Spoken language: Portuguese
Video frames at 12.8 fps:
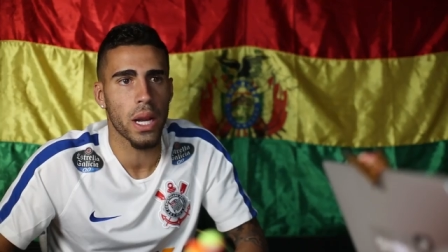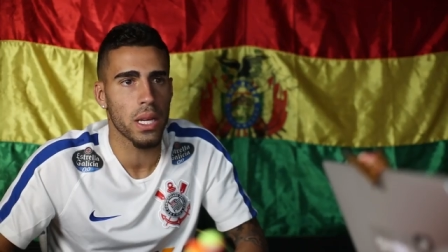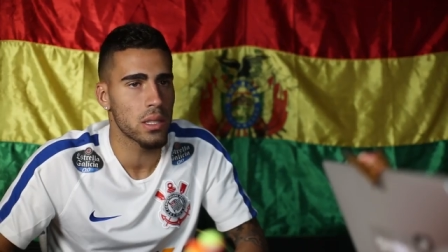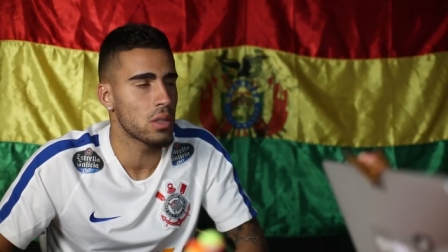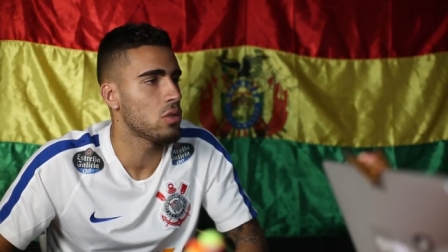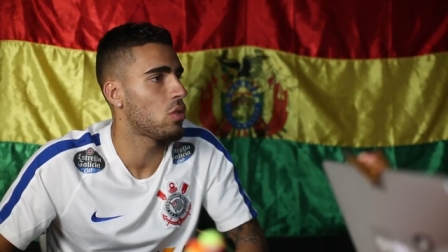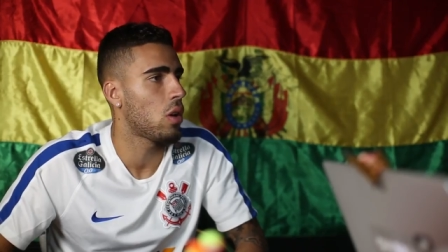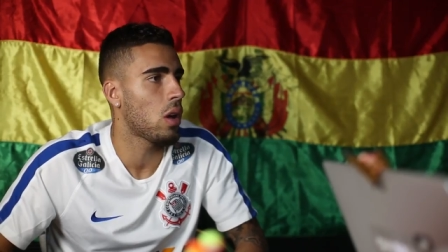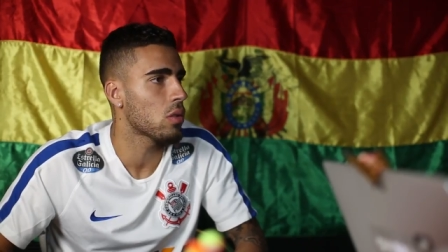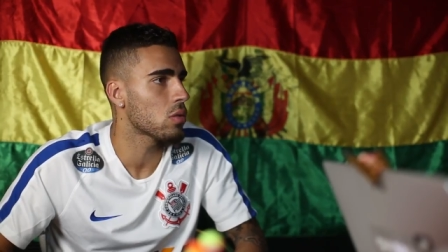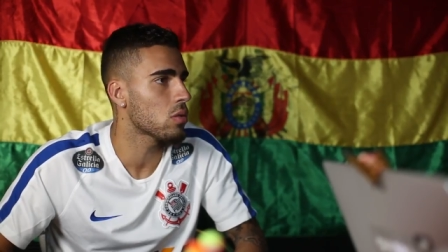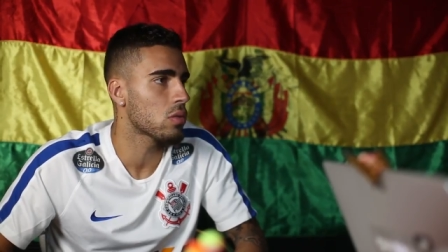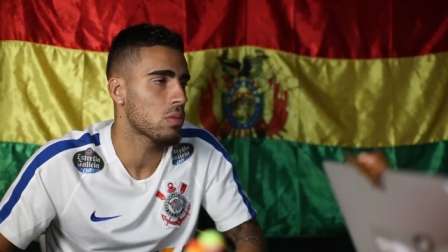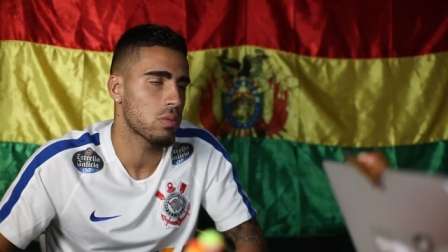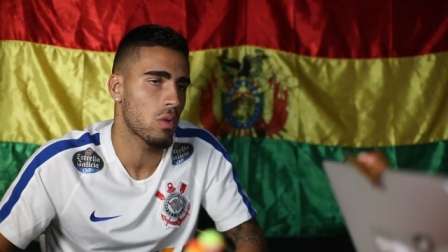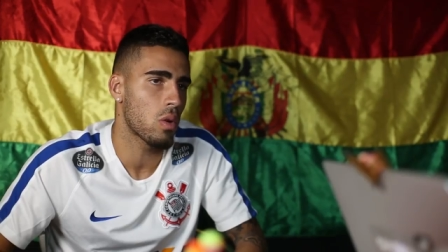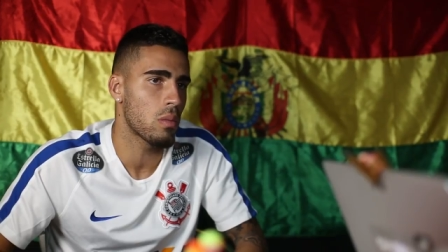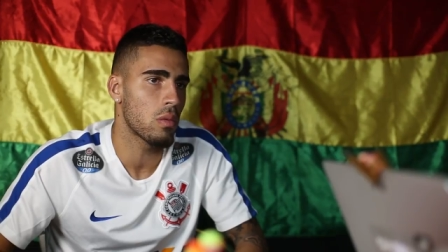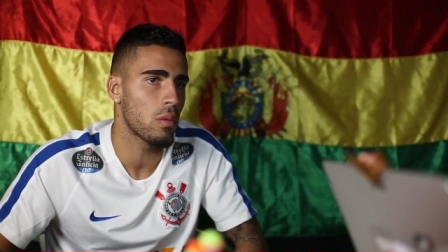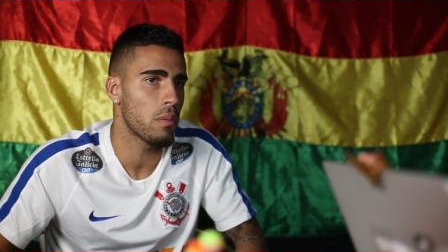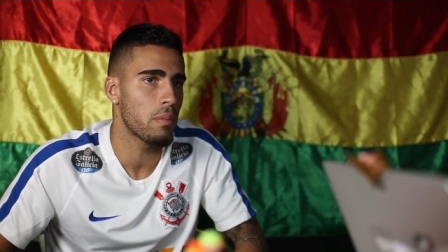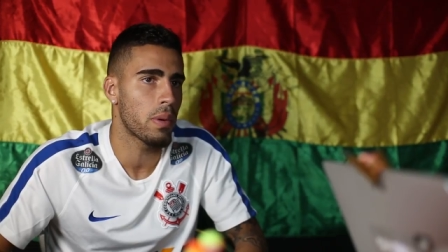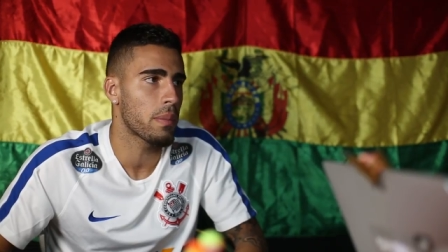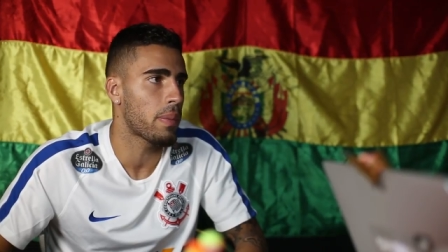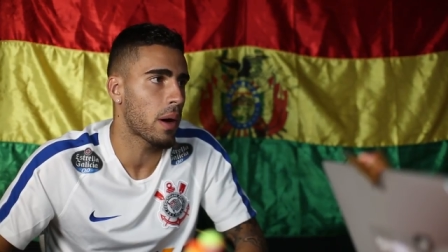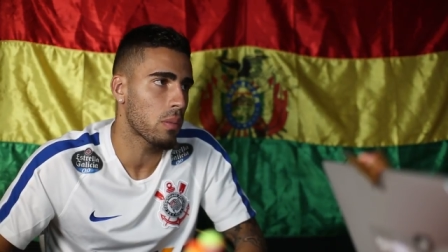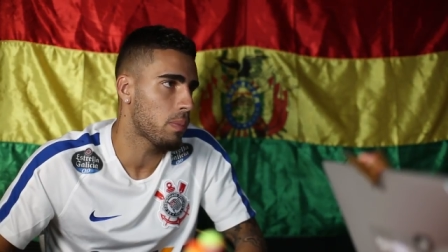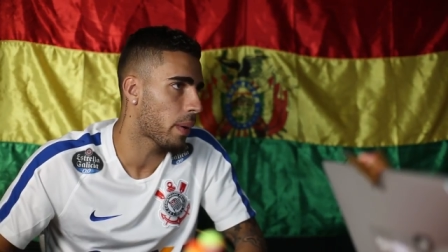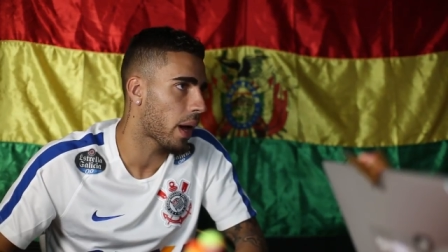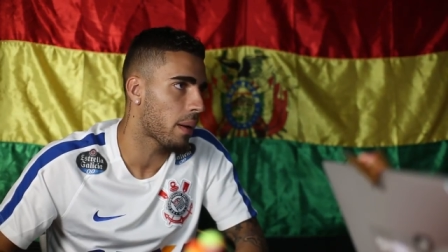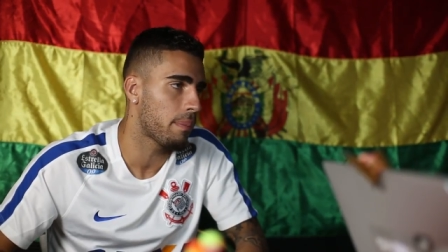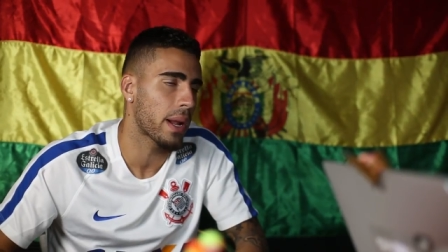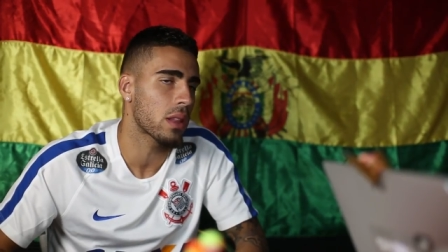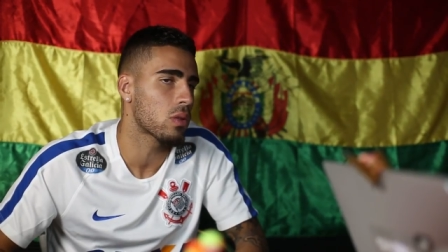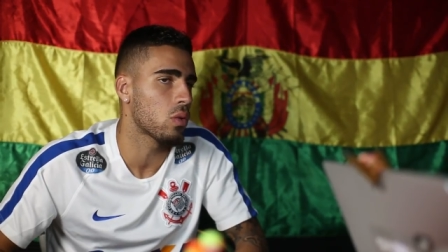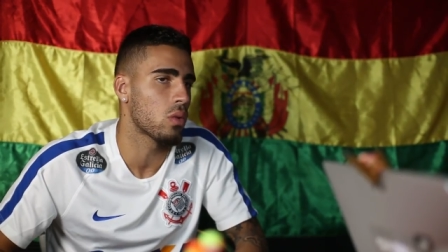para esses jogos como me preparo para